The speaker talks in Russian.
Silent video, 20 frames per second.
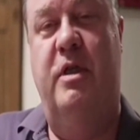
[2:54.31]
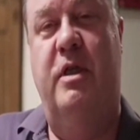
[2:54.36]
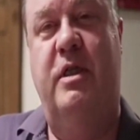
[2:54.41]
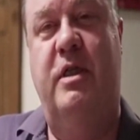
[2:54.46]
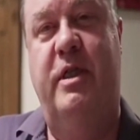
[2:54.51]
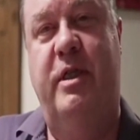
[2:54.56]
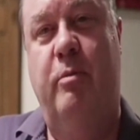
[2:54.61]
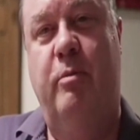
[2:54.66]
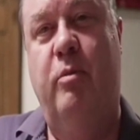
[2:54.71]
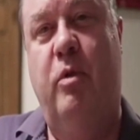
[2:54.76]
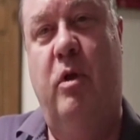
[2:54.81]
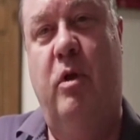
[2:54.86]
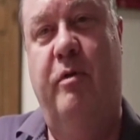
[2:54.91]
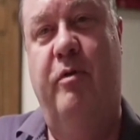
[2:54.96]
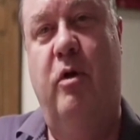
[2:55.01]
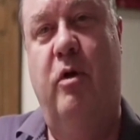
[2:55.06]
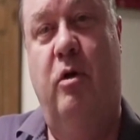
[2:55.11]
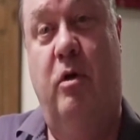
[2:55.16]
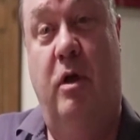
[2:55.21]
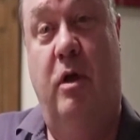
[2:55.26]
Я думаю,
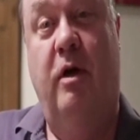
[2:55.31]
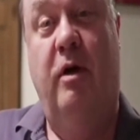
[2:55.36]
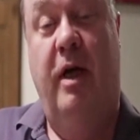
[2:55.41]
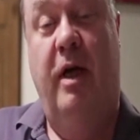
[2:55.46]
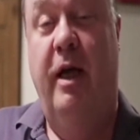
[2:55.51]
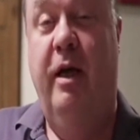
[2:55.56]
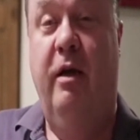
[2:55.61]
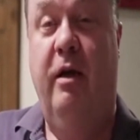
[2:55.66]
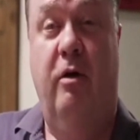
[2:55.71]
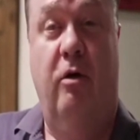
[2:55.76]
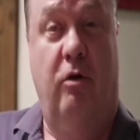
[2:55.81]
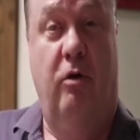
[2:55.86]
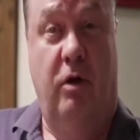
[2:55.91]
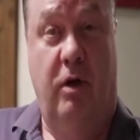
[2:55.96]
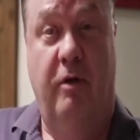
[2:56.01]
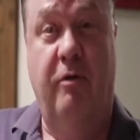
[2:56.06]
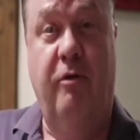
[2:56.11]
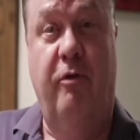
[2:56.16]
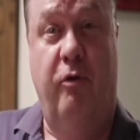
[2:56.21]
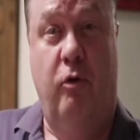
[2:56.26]
паспорт для нее – это
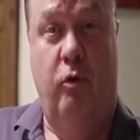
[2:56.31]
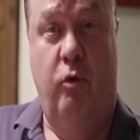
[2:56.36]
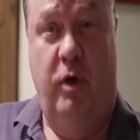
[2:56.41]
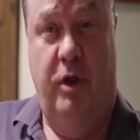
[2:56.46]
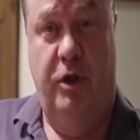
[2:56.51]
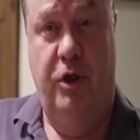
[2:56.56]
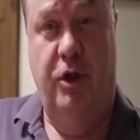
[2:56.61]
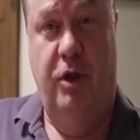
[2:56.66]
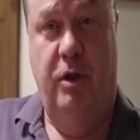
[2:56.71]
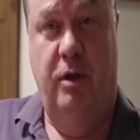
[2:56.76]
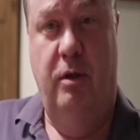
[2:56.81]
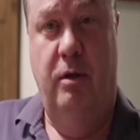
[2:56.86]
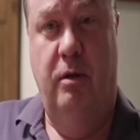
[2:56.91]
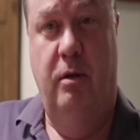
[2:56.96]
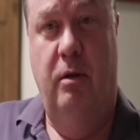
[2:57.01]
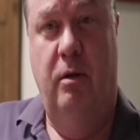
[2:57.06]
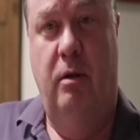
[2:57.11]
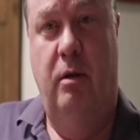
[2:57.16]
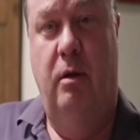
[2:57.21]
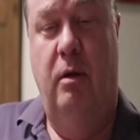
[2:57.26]
больше символ ее
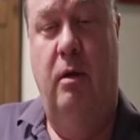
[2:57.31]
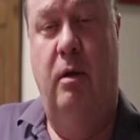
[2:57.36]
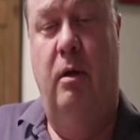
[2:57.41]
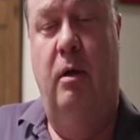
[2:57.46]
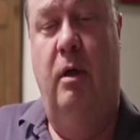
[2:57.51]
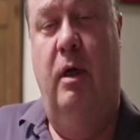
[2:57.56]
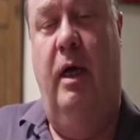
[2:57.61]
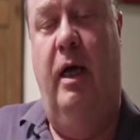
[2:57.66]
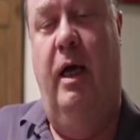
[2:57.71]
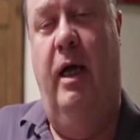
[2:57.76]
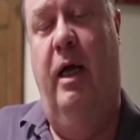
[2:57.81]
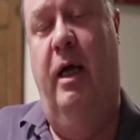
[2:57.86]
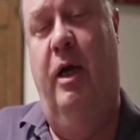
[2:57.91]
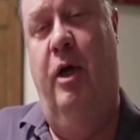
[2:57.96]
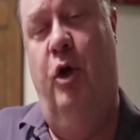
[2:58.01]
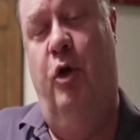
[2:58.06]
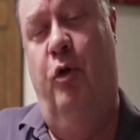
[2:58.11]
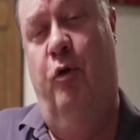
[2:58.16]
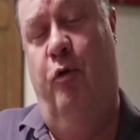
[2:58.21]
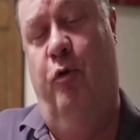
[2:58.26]
любви к
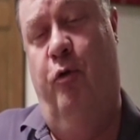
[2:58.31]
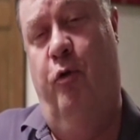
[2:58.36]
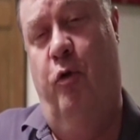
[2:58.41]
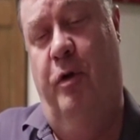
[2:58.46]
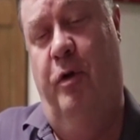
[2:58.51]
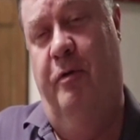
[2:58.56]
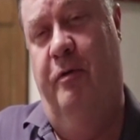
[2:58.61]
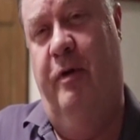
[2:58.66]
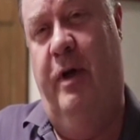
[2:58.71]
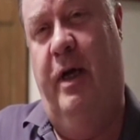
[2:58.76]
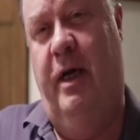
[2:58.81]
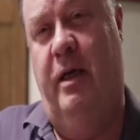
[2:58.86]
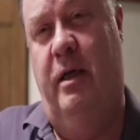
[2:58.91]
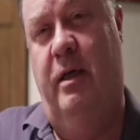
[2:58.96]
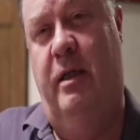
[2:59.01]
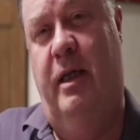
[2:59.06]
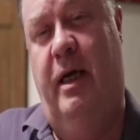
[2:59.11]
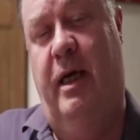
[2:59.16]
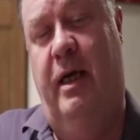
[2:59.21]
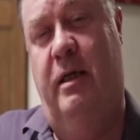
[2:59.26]
России. Такая
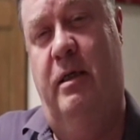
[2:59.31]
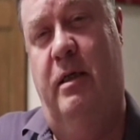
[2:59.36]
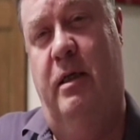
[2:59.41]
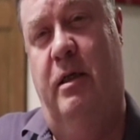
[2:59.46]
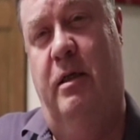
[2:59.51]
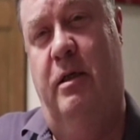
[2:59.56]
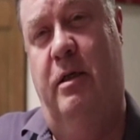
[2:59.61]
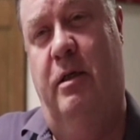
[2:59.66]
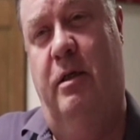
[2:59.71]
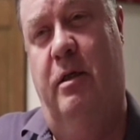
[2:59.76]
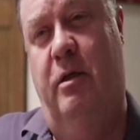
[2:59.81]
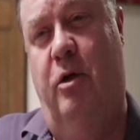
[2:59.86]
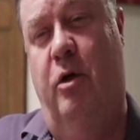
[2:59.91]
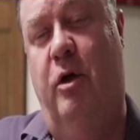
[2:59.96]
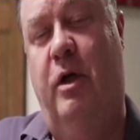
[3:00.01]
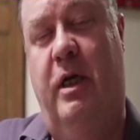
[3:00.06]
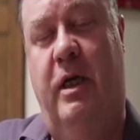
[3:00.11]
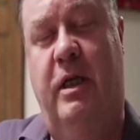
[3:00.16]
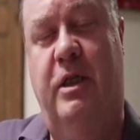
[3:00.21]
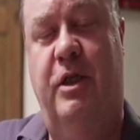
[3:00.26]
связь и чувство единства
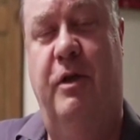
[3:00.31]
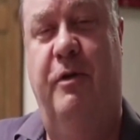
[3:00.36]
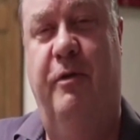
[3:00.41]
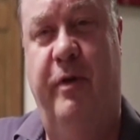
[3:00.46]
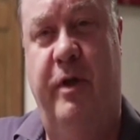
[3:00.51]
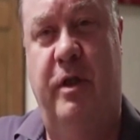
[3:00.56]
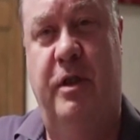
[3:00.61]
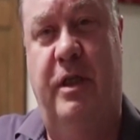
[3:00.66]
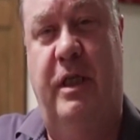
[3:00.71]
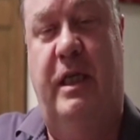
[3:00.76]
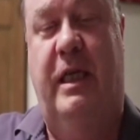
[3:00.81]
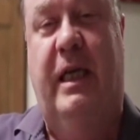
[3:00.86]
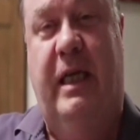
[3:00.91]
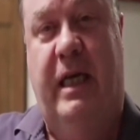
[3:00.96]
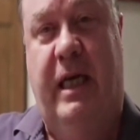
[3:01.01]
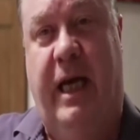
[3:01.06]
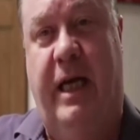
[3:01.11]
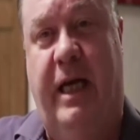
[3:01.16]
с Родиной, любовь к